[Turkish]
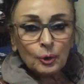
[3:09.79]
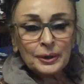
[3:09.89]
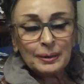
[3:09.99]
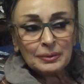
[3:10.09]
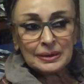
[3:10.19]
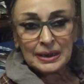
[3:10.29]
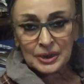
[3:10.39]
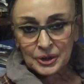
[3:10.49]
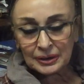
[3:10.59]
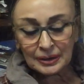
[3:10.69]
önemli
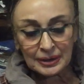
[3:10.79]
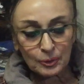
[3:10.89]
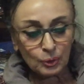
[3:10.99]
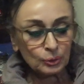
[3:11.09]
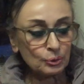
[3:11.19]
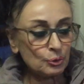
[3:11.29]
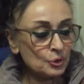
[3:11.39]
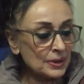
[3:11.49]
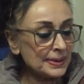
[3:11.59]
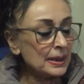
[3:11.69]
değişiklikler oldu
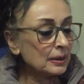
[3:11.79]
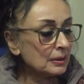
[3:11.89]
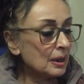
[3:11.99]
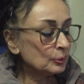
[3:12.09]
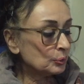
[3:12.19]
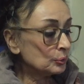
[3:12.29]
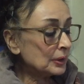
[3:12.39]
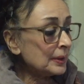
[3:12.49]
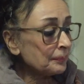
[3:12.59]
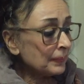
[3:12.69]
Türk Ceza
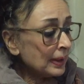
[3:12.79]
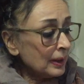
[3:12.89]
Kanunu'nda.